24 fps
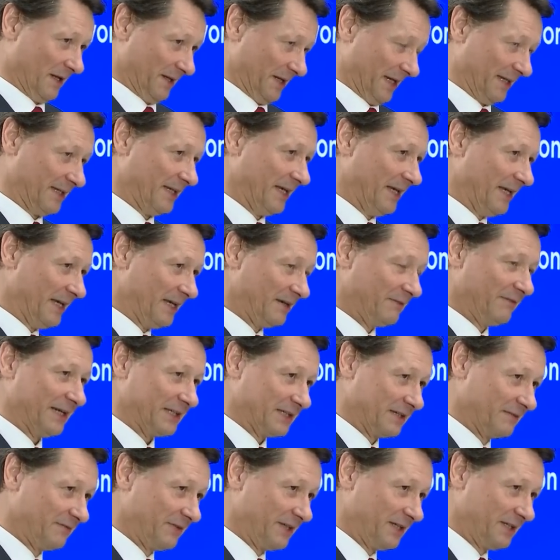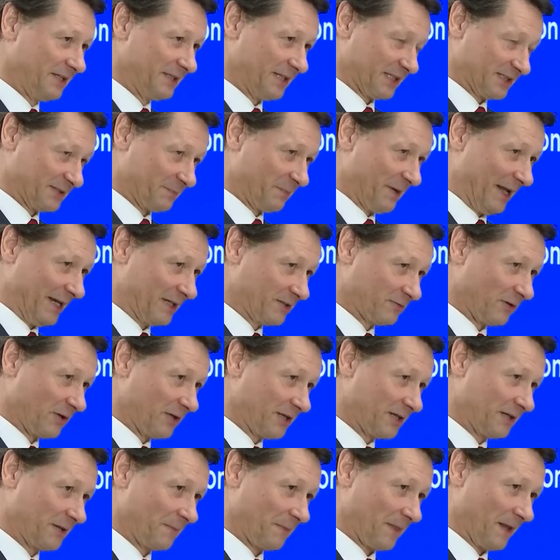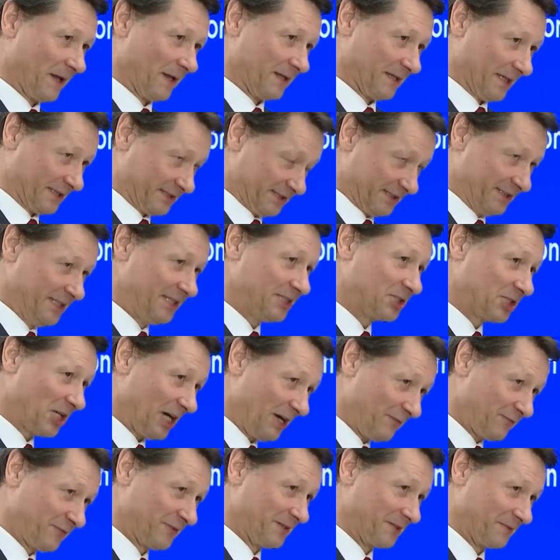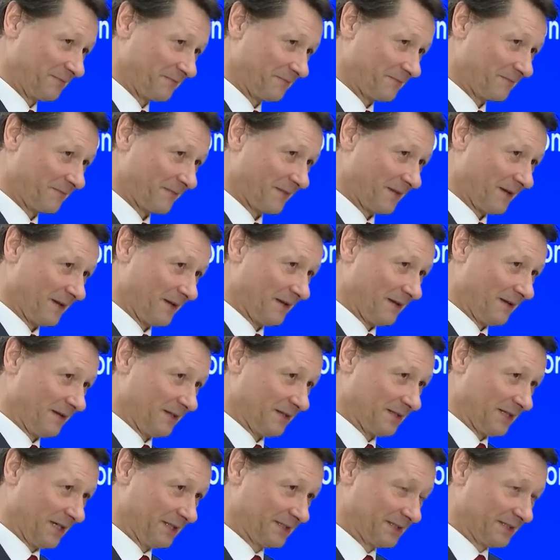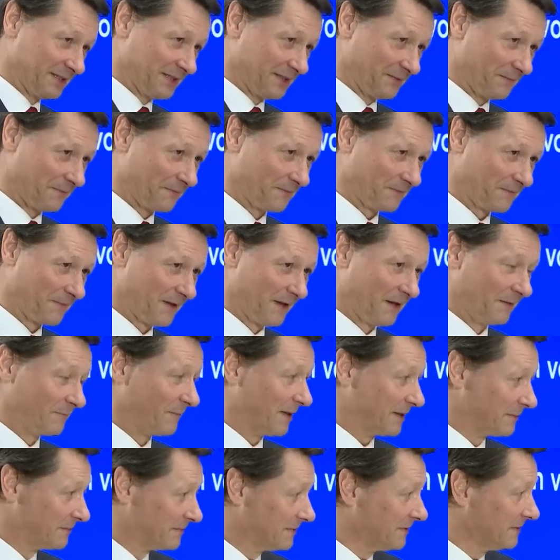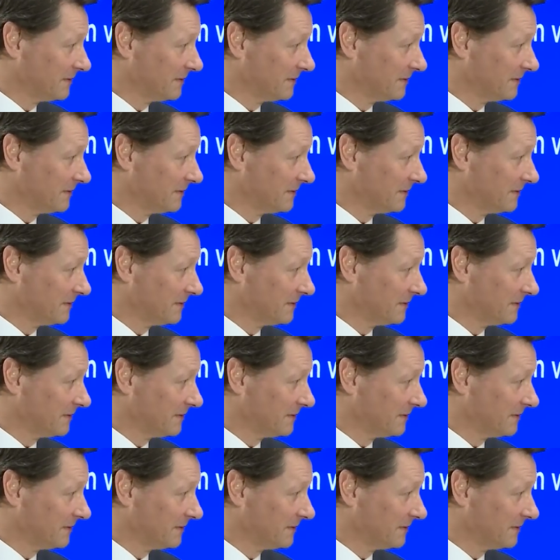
dagegen wetten will, dass BlackRock das nicht schafft. Das hatte, heißt, man traut es BlackRock man,